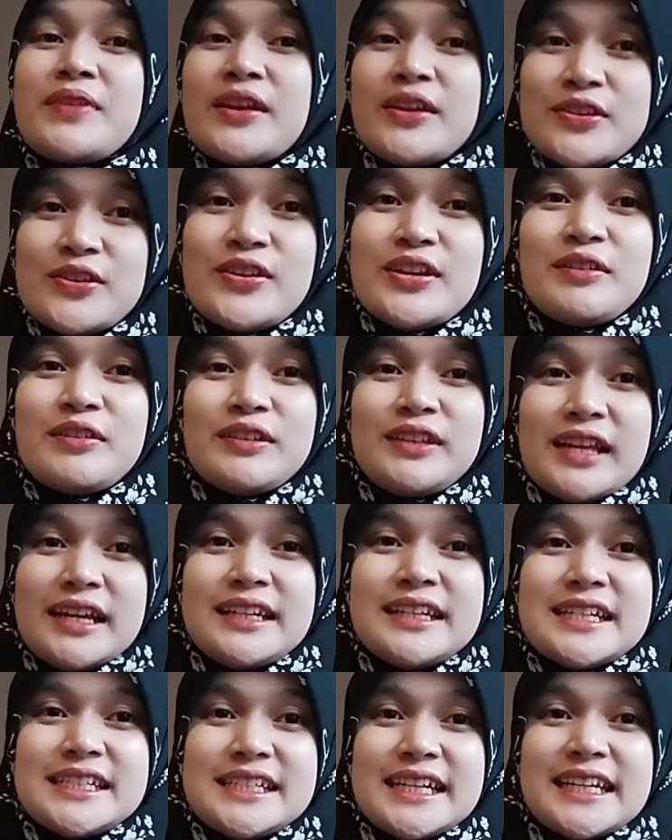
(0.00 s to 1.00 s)
Yuk ikutan
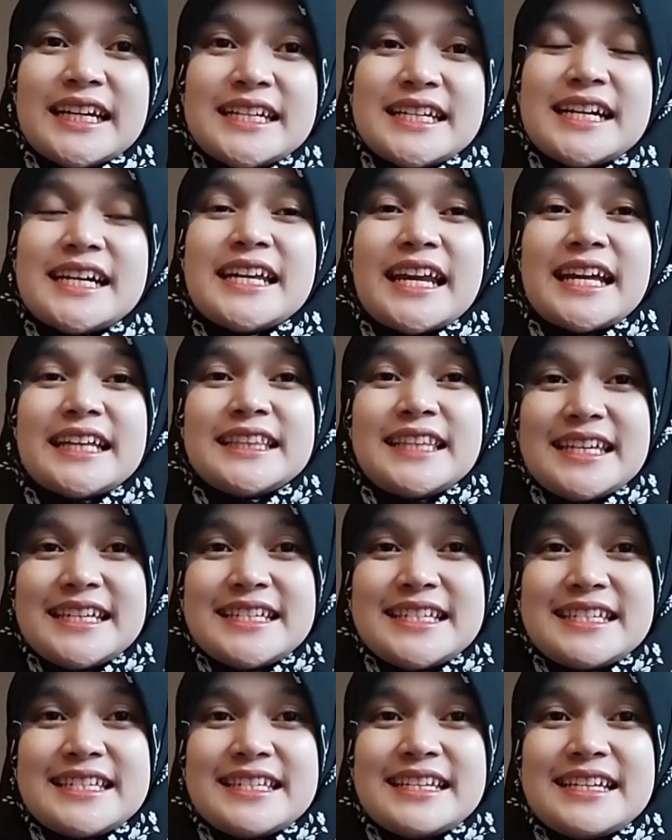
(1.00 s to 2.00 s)
acaranya
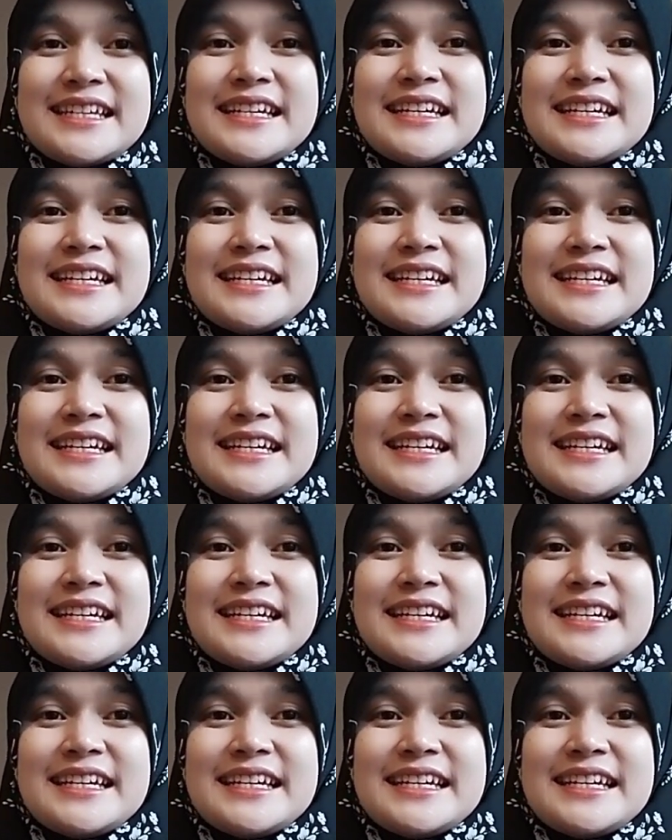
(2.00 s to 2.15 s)
gratis.